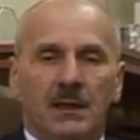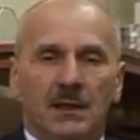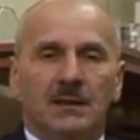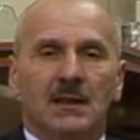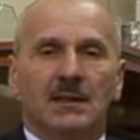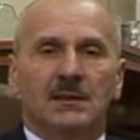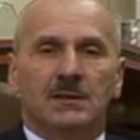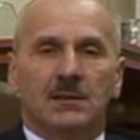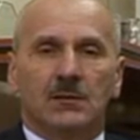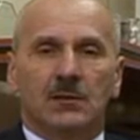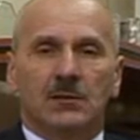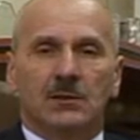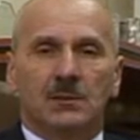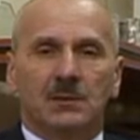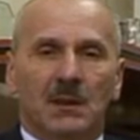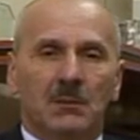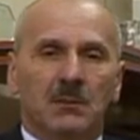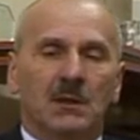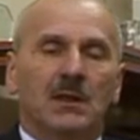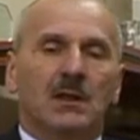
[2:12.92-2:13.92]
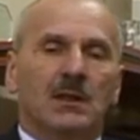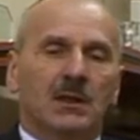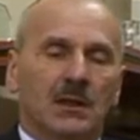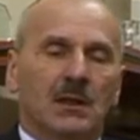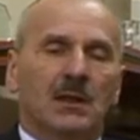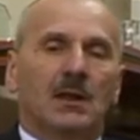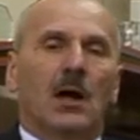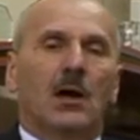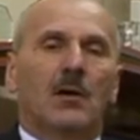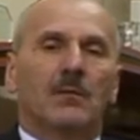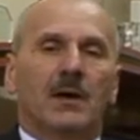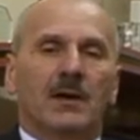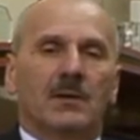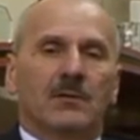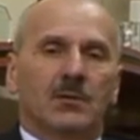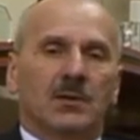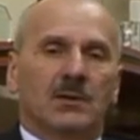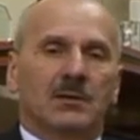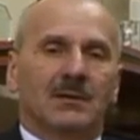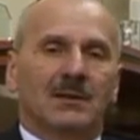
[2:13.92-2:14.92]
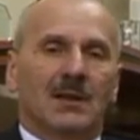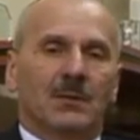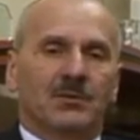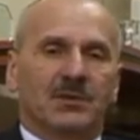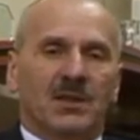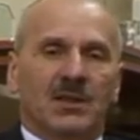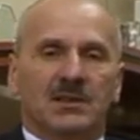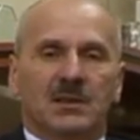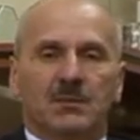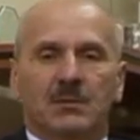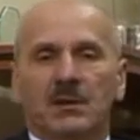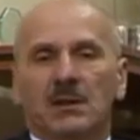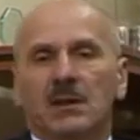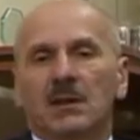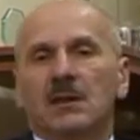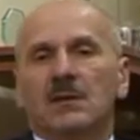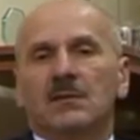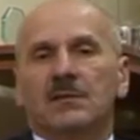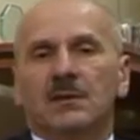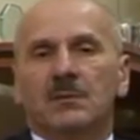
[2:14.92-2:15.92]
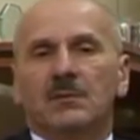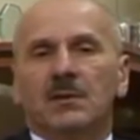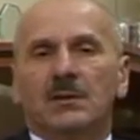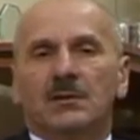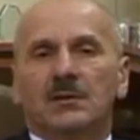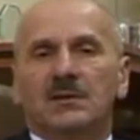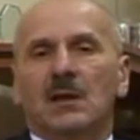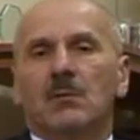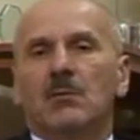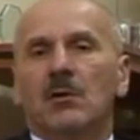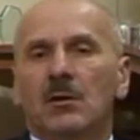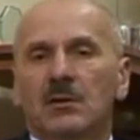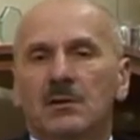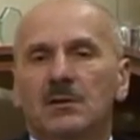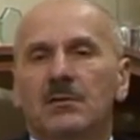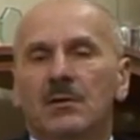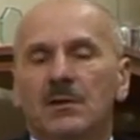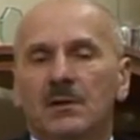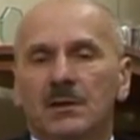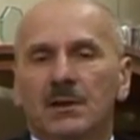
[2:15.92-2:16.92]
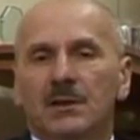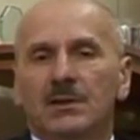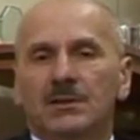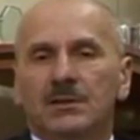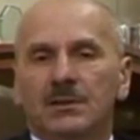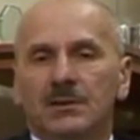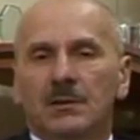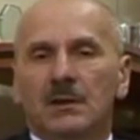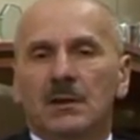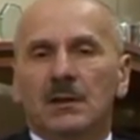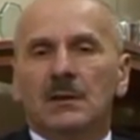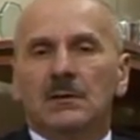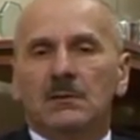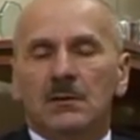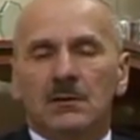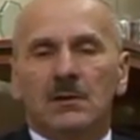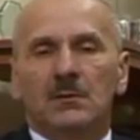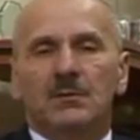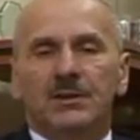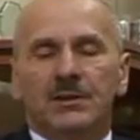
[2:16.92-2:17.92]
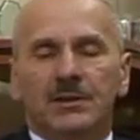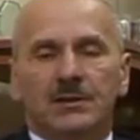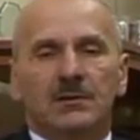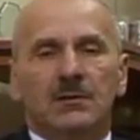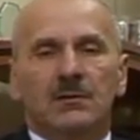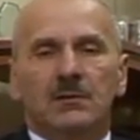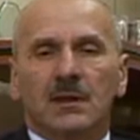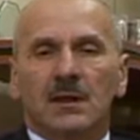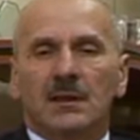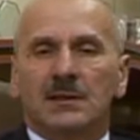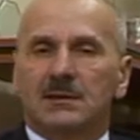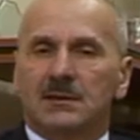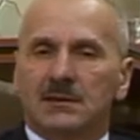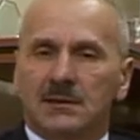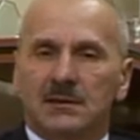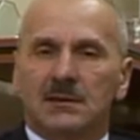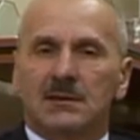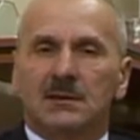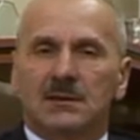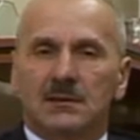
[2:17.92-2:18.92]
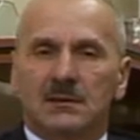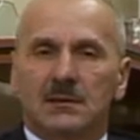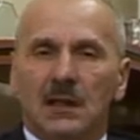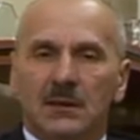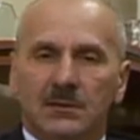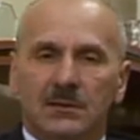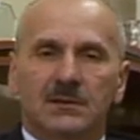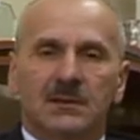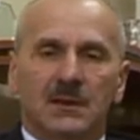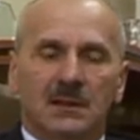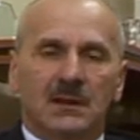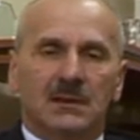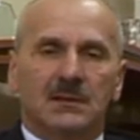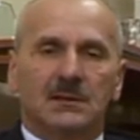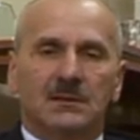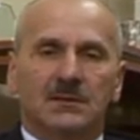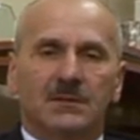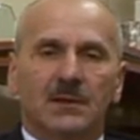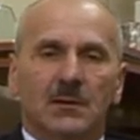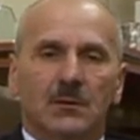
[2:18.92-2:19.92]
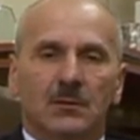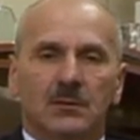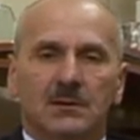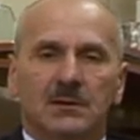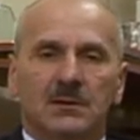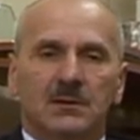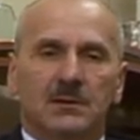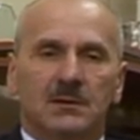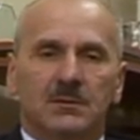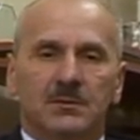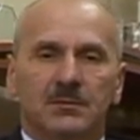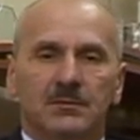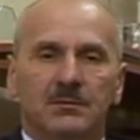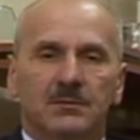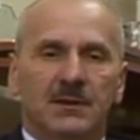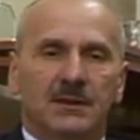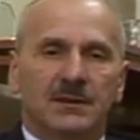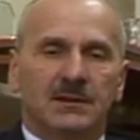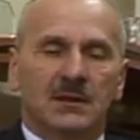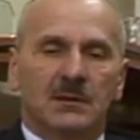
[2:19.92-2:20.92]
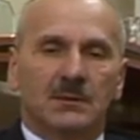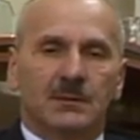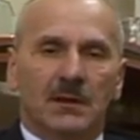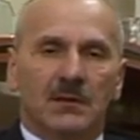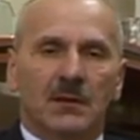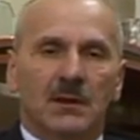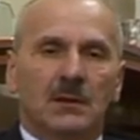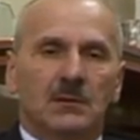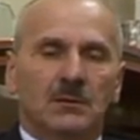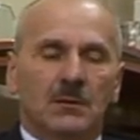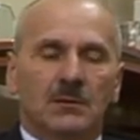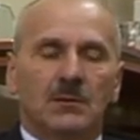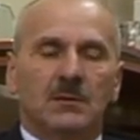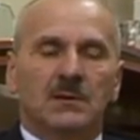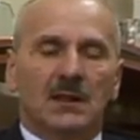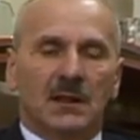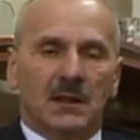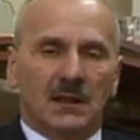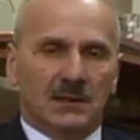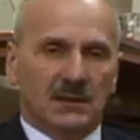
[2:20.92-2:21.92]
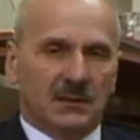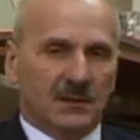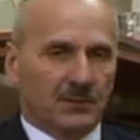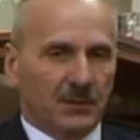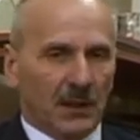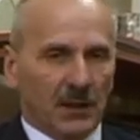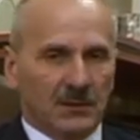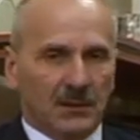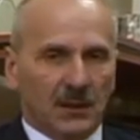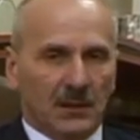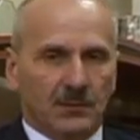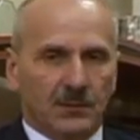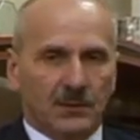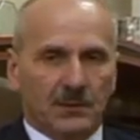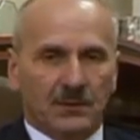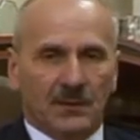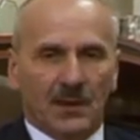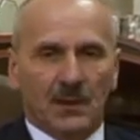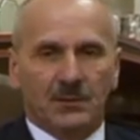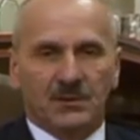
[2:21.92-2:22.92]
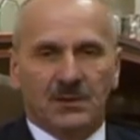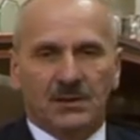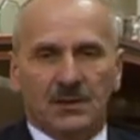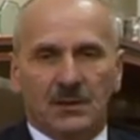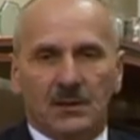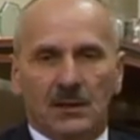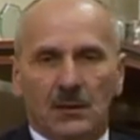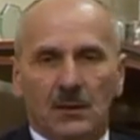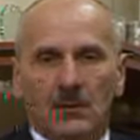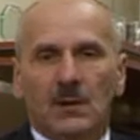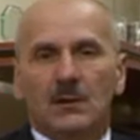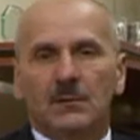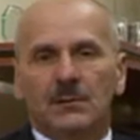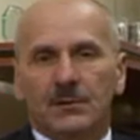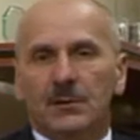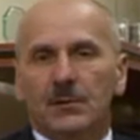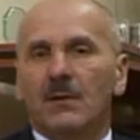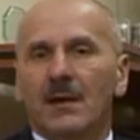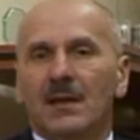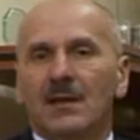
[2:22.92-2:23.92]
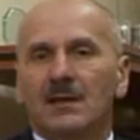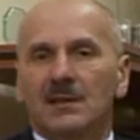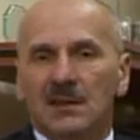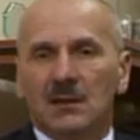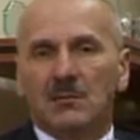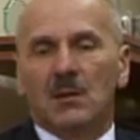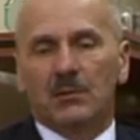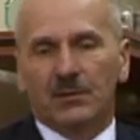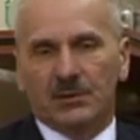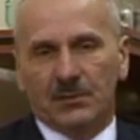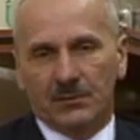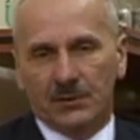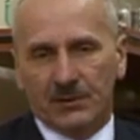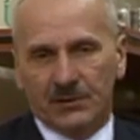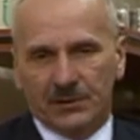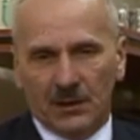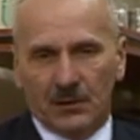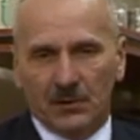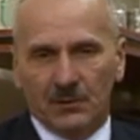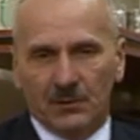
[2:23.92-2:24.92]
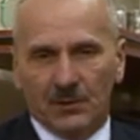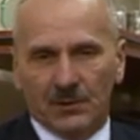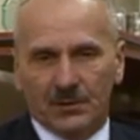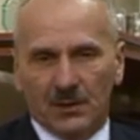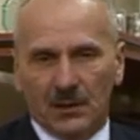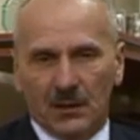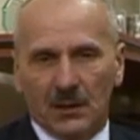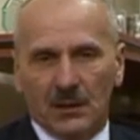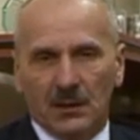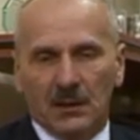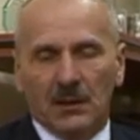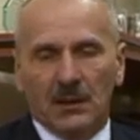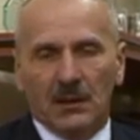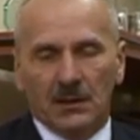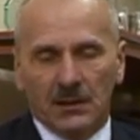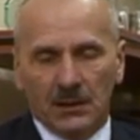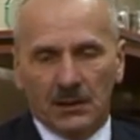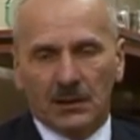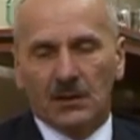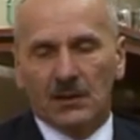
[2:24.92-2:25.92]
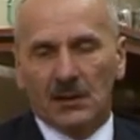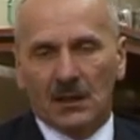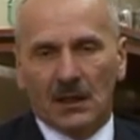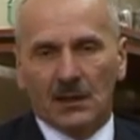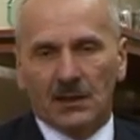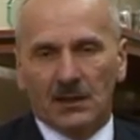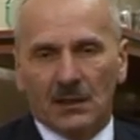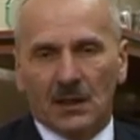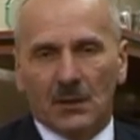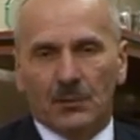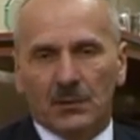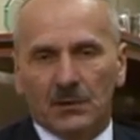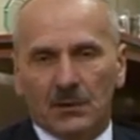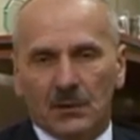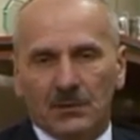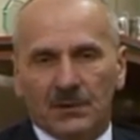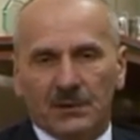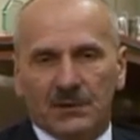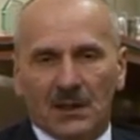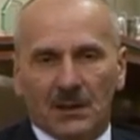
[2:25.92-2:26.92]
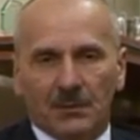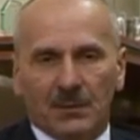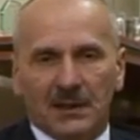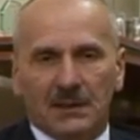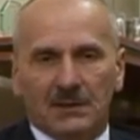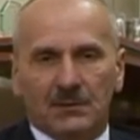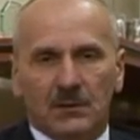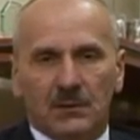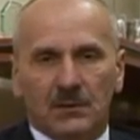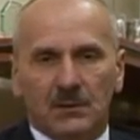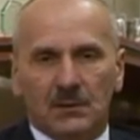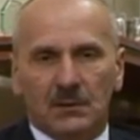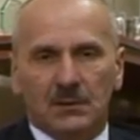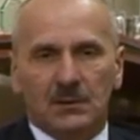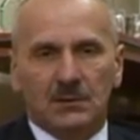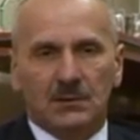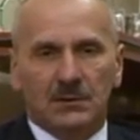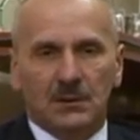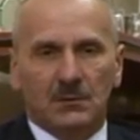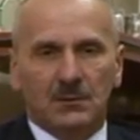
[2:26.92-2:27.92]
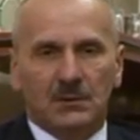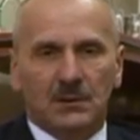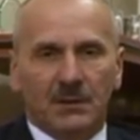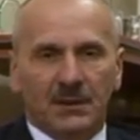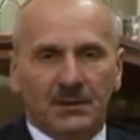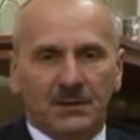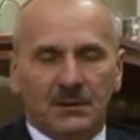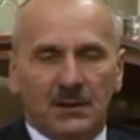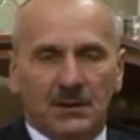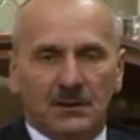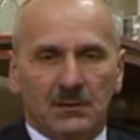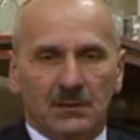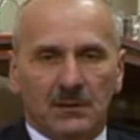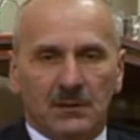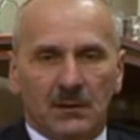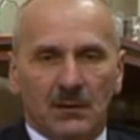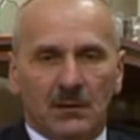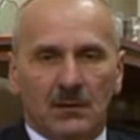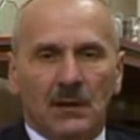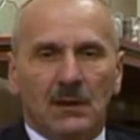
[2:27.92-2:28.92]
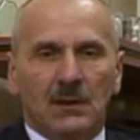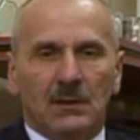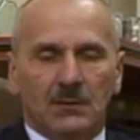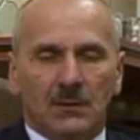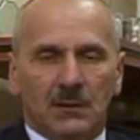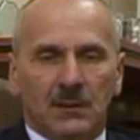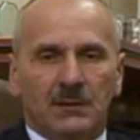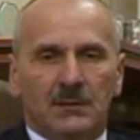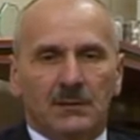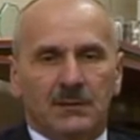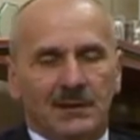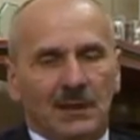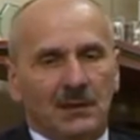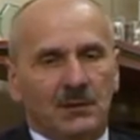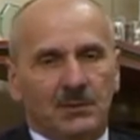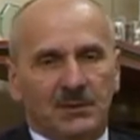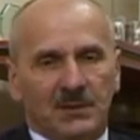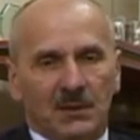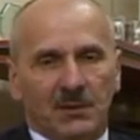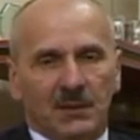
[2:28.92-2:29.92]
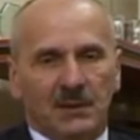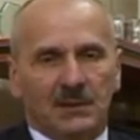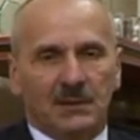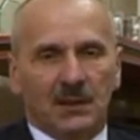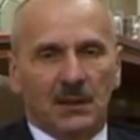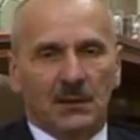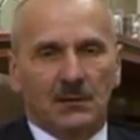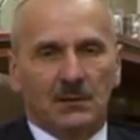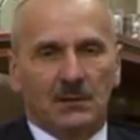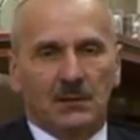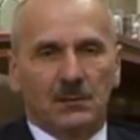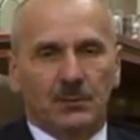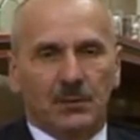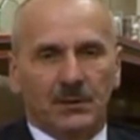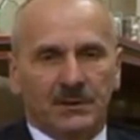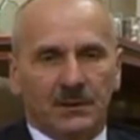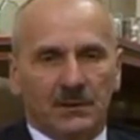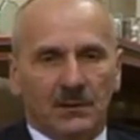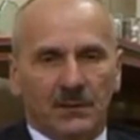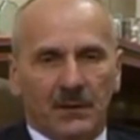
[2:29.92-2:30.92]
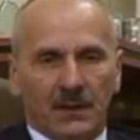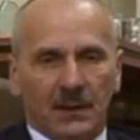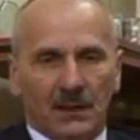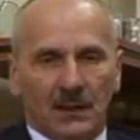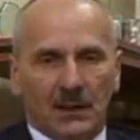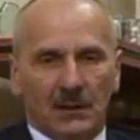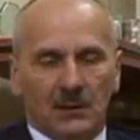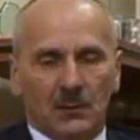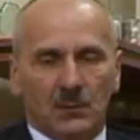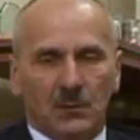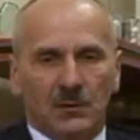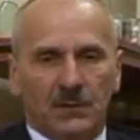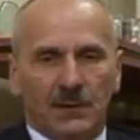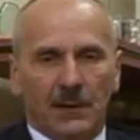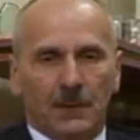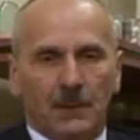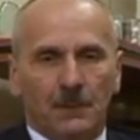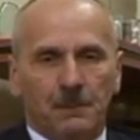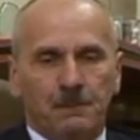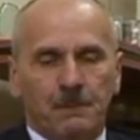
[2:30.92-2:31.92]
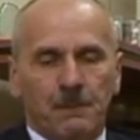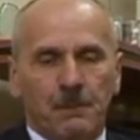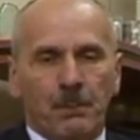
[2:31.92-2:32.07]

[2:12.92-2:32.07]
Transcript: Jedna z tych osób tam kilka uwag wniosła, na przykład, żeby w tym miejscu samochody wolniej jeździły. No to myślę, że to nie jest, y, ale to jest jedna z wielu y, między innymi, no to nie jest w planie zagospodarowania przestrzennego, tych uwag nie ma możliwości tego umieszczenia. I kilka, kilka podobnych, jak Państwo chcą zobaczyć na stronie, to, jest to cały przebieg z tego procedowania nad tą uchwałą.